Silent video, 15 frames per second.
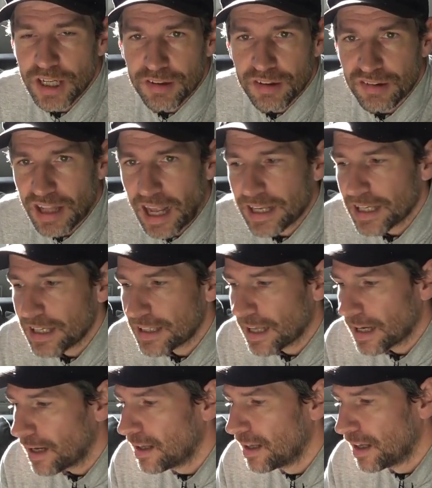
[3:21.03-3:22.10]
Das ist eigentlich
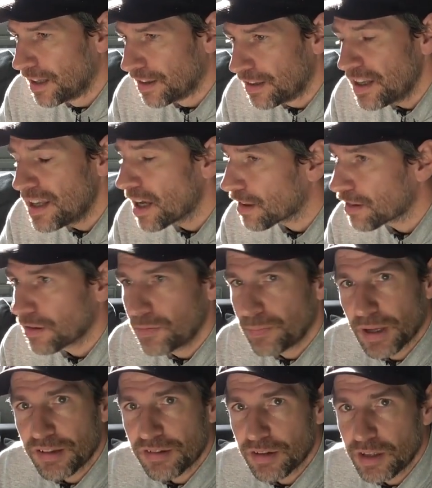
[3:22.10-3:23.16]
der sicherste und
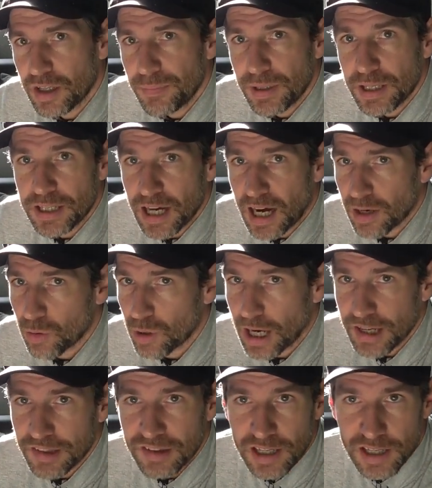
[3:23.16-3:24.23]
beste Tipp. Idealo
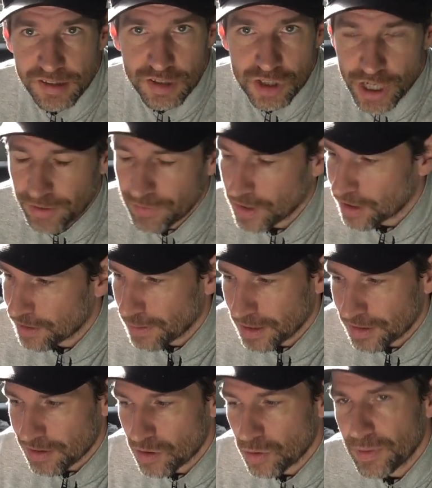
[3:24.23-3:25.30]
Geizhals
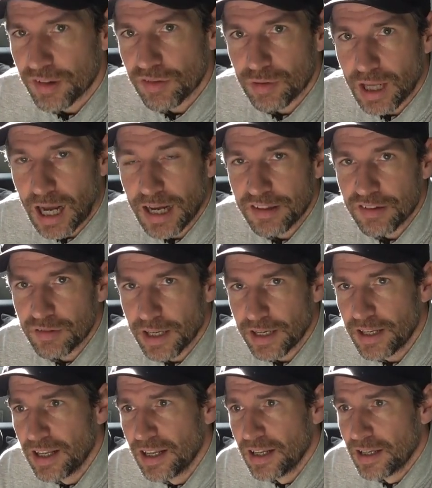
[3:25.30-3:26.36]
Check24, um jetzt nur drei zu
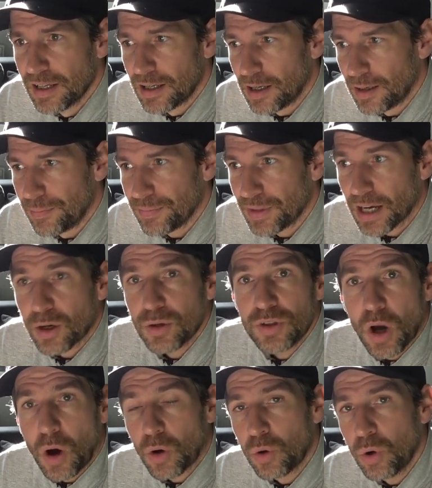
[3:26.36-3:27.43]
nennen. Ähm, da könnt
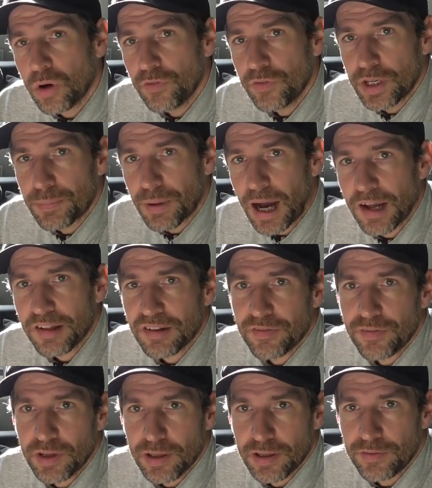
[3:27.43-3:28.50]
ihr auch gucken, wie die
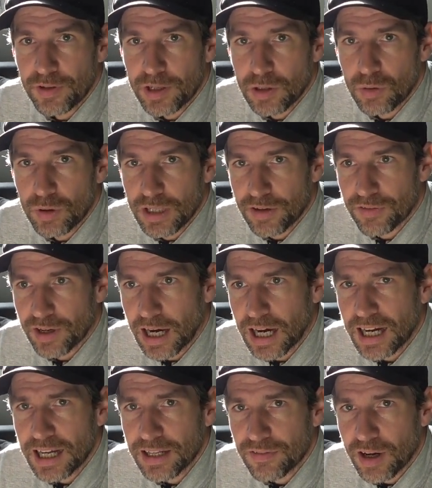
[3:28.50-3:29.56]
Preisentwicklung in der
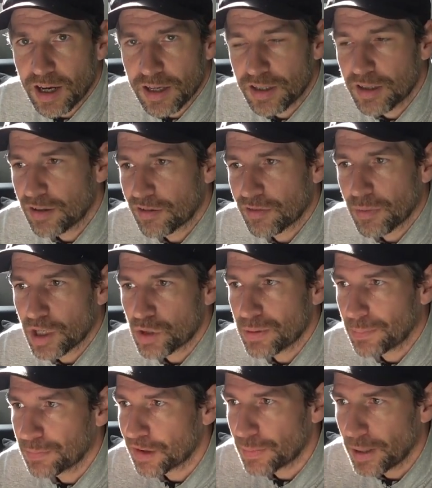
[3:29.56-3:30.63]
Vergangenheit war. Ich zum
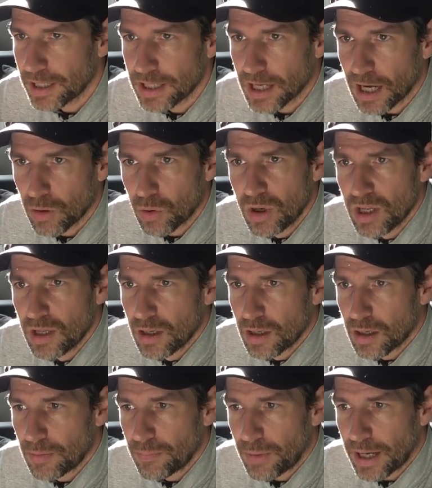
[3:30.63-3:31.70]
Beispiel habe das bei Idealo,
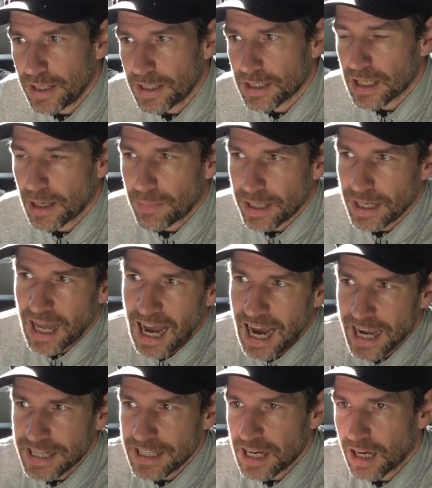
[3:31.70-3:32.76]
äh, meine ich, kann man
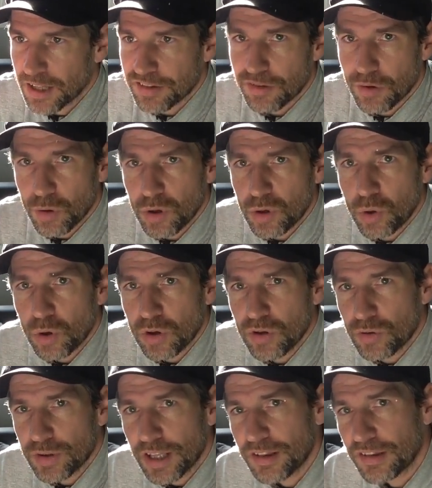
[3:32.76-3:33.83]
ein Jahr zurückgucken
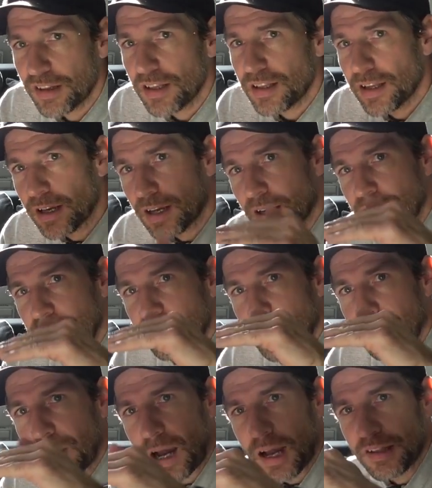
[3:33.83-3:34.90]
und dann seht ihr ja, ist der
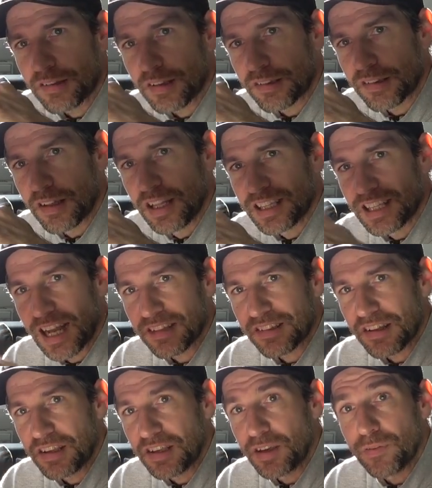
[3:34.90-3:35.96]
Preis jetzt
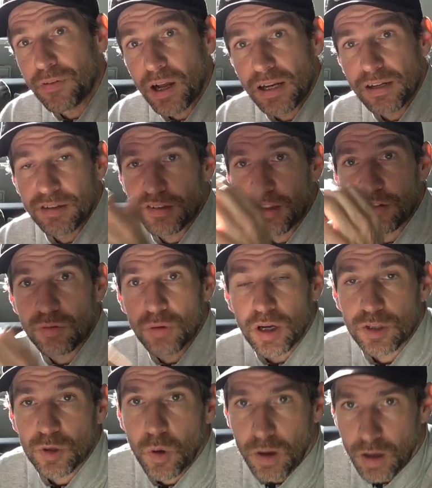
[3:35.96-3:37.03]
tatsächlich gefallen, ist das
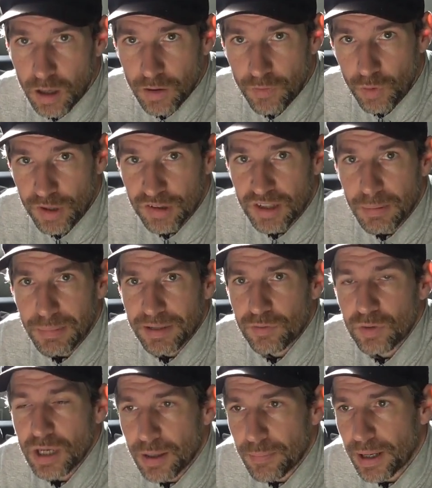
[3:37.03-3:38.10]
sogar teurer geworden. Das kann man
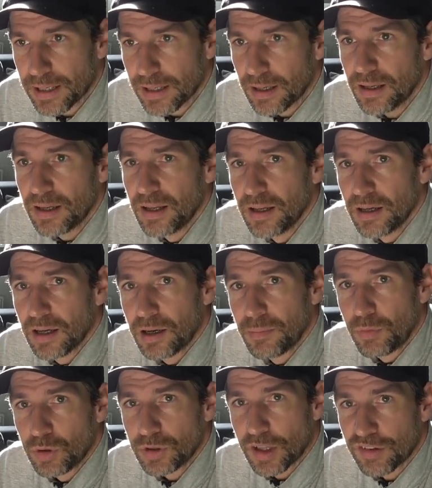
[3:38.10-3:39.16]
wunderbar da
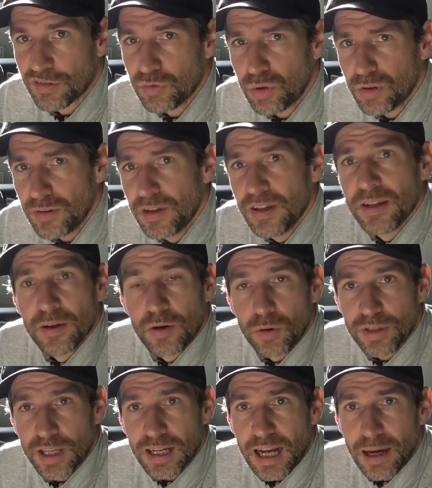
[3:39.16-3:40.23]
ähm, untersuchen
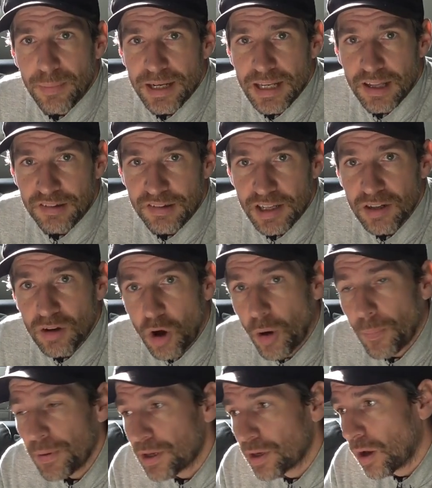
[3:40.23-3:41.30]
und dann kann man ja sehen,
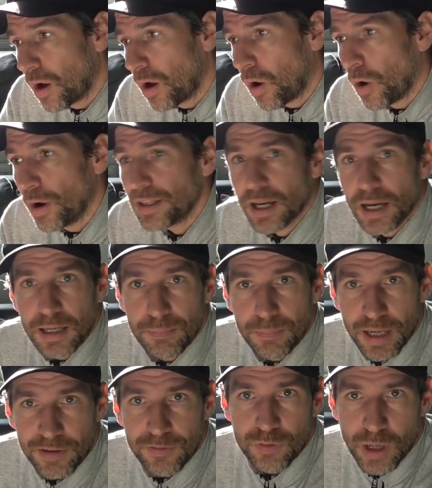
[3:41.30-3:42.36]
ob ich heute an einem
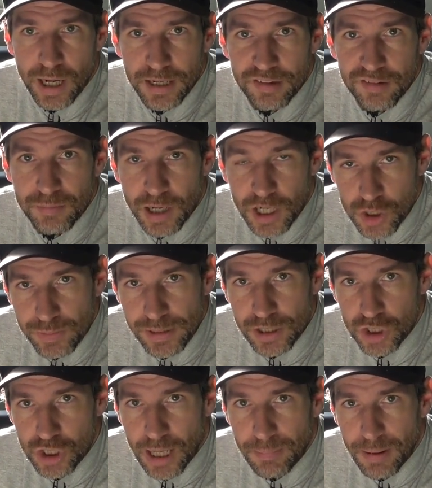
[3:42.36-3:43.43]
Black Friday zum Beispiel einen
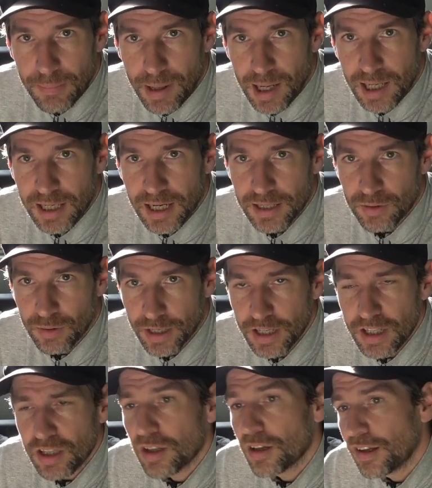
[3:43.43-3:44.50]
Schnapper machen kann oder
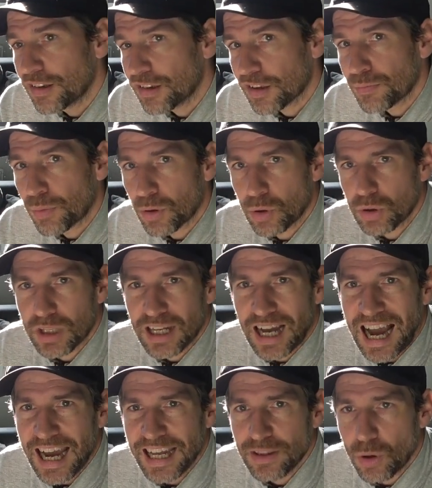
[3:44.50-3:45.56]
nicht, ist das Produkt
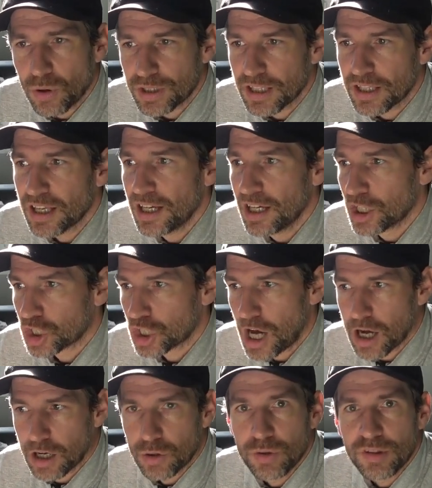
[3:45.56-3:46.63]
eindeutig
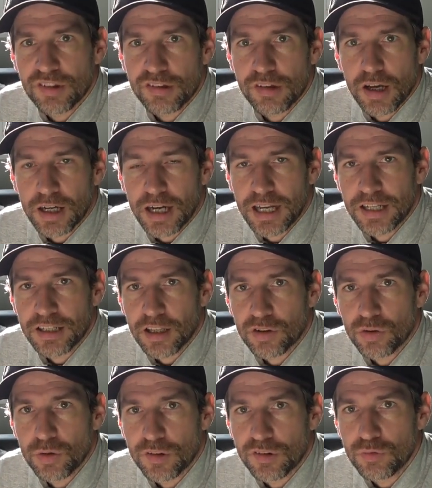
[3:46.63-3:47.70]
stark günstiger, kann ich
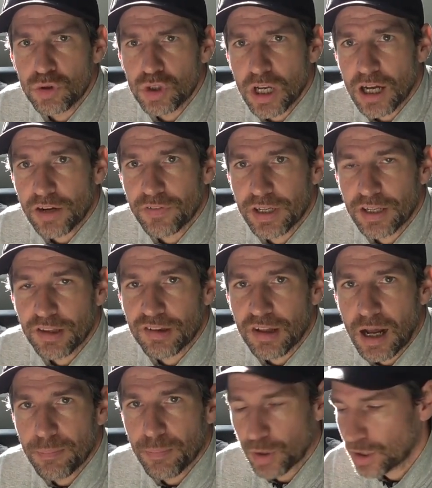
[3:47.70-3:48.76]
natürlich zuschlagen, wenn ich es
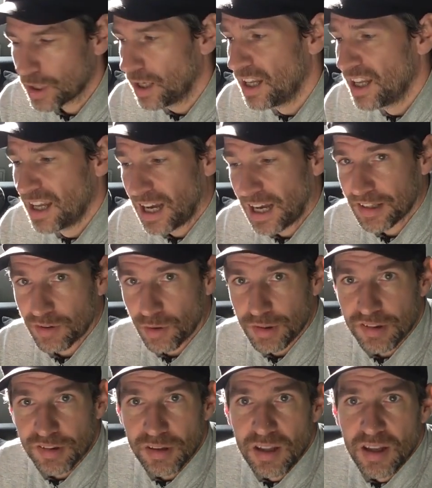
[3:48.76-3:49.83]
haben möchte.
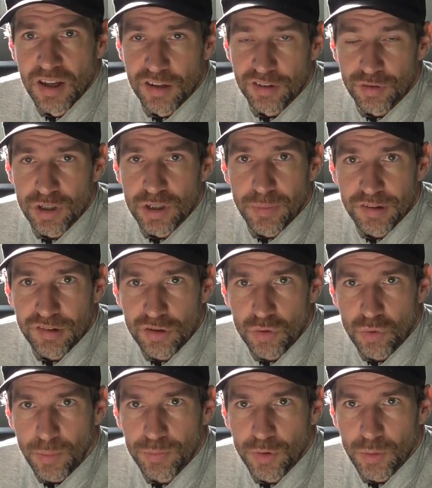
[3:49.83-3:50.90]
Ansonsten sollte man sich
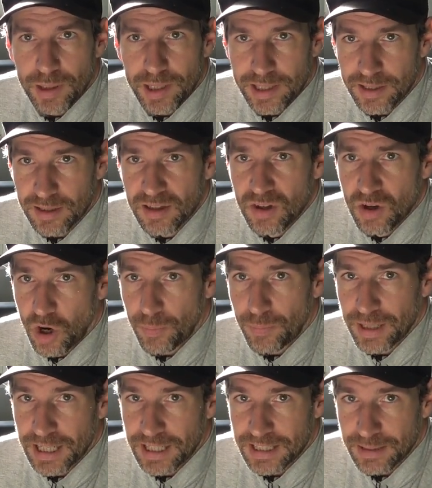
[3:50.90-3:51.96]
überhaupt überlegen, ob
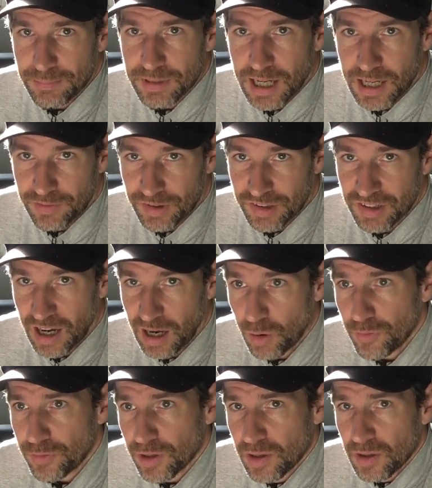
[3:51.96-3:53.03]
man an dem Tag was
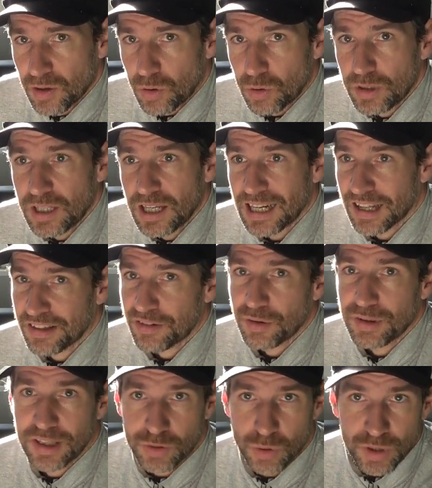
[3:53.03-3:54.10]
kauft und lasst
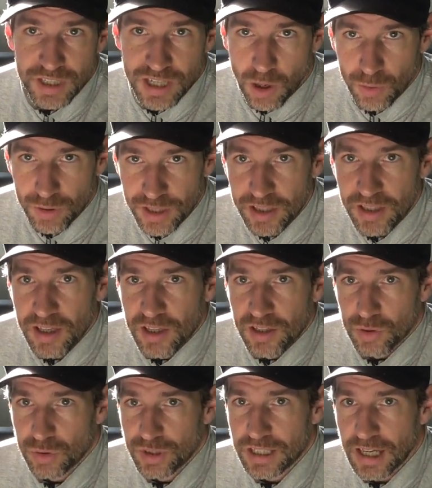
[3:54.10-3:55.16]
euch natürlich auch nicht
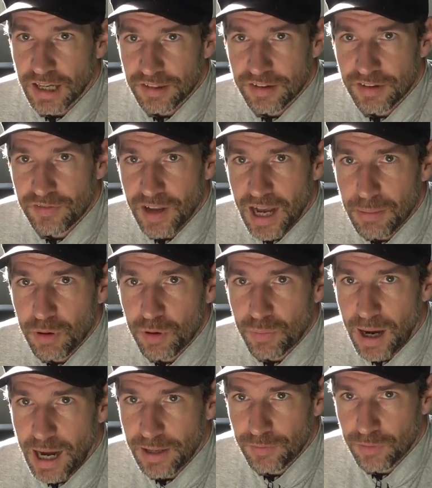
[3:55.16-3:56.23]
durch die ganze Werbung
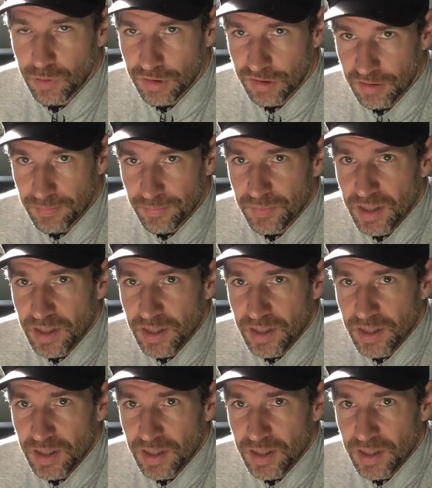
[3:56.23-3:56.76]
beeinflussen.